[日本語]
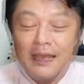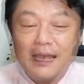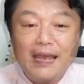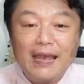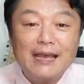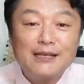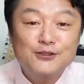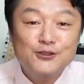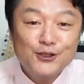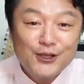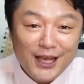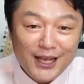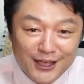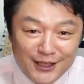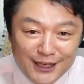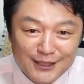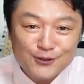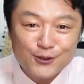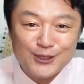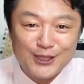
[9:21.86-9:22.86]

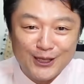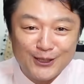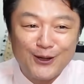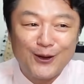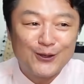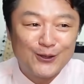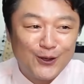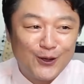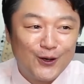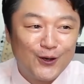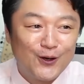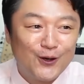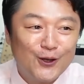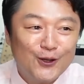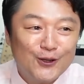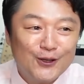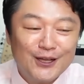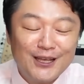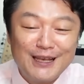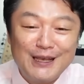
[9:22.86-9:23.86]
SNS をたどると
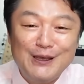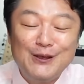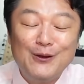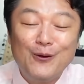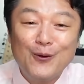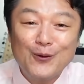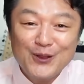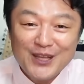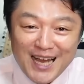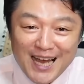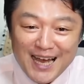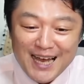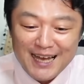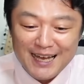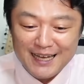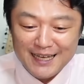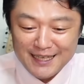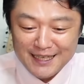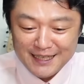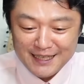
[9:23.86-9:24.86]
いろん
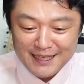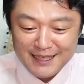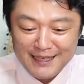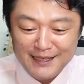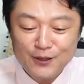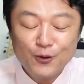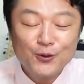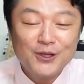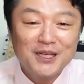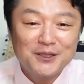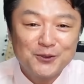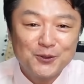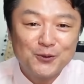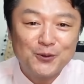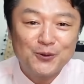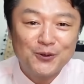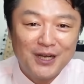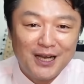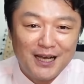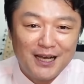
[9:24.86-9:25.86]
ないろんな情
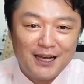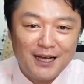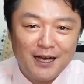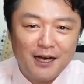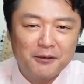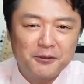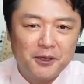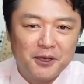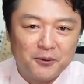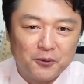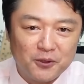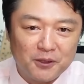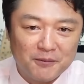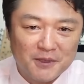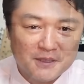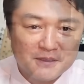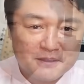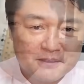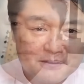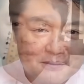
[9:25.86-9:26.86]
報が溢れており
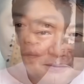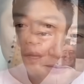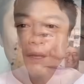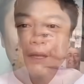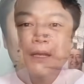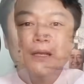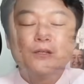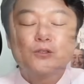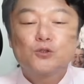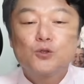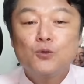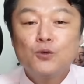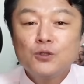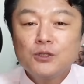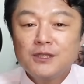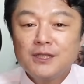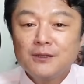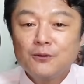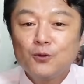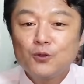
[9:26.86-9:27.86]
ますそ
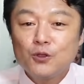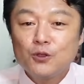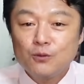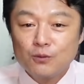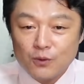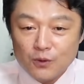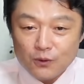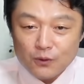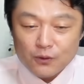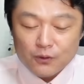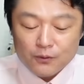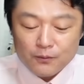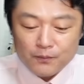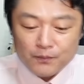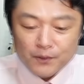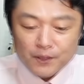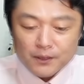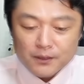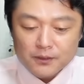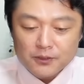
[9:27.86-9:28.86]
うしたことも
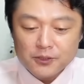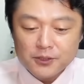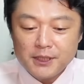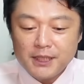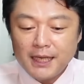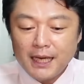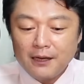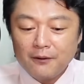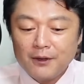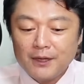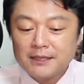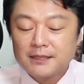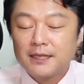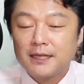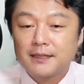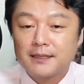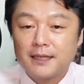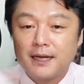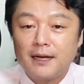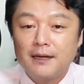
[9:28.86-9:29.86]
付き合わ
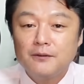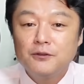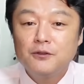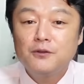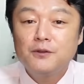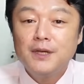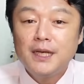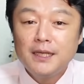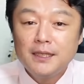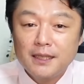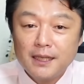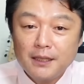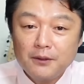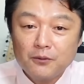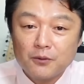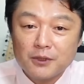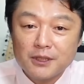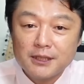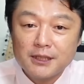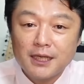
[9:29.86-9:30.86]
せた上で
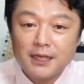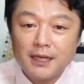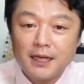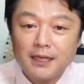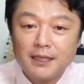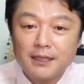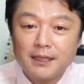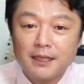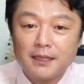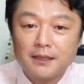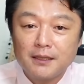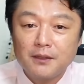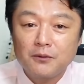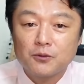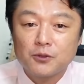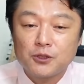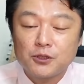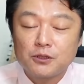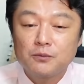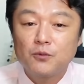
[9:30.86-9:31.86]
の記者会見で
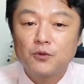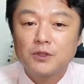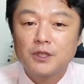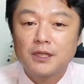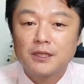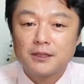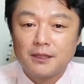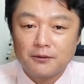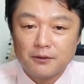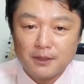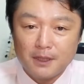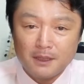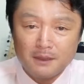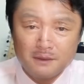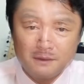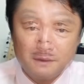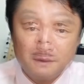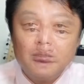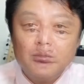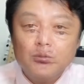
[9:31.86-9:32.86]
の質問だったのか
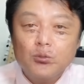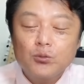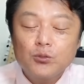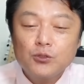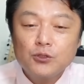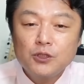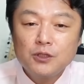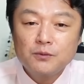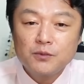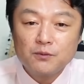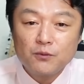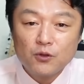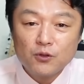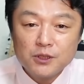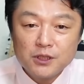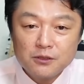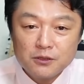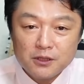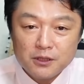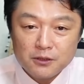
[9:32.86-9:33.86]
東京新聞望
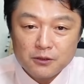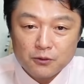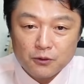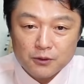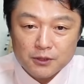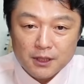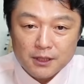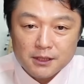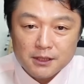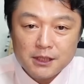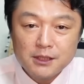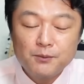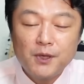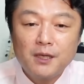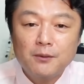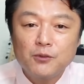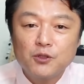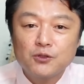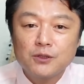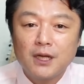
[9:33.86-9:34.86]
月磯子さん指
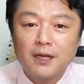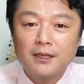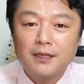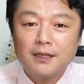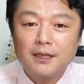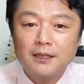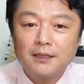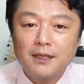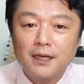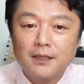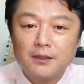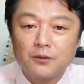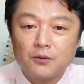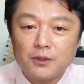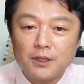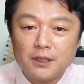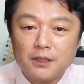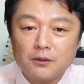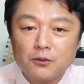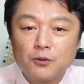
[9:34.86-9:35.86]
名もされていないの
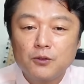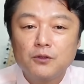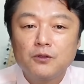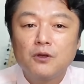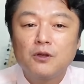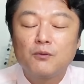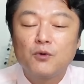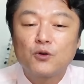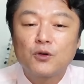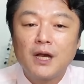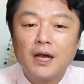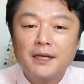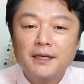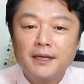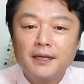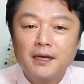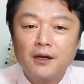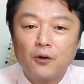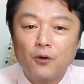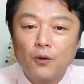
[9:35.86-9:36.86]
にというよりも会
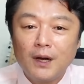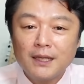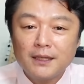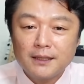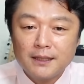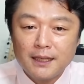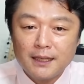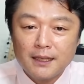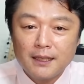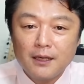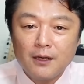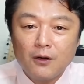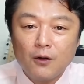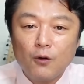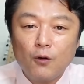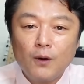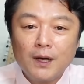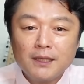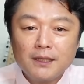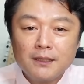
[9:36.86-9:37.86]
見が終わった
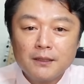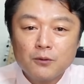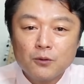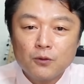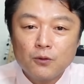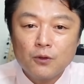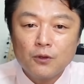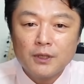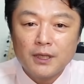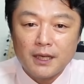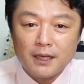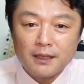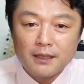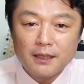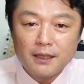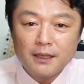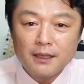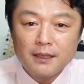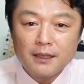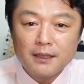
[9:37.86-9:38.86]
終わったところで
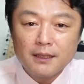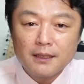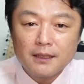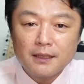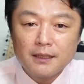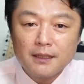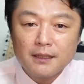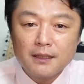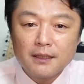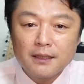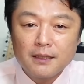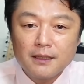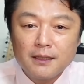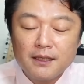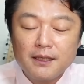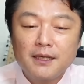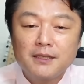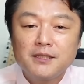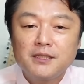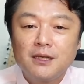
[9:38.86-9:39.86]

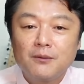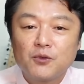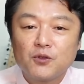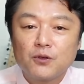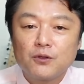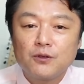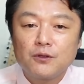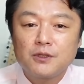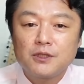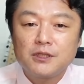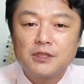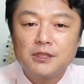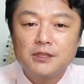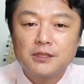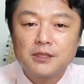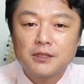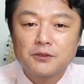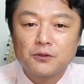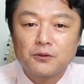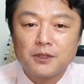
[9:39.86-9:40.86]
東山紀之新
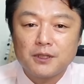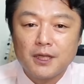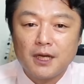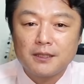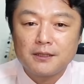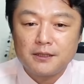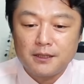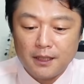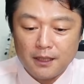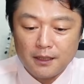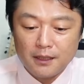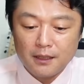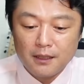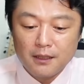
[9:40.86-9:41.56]
社長に対して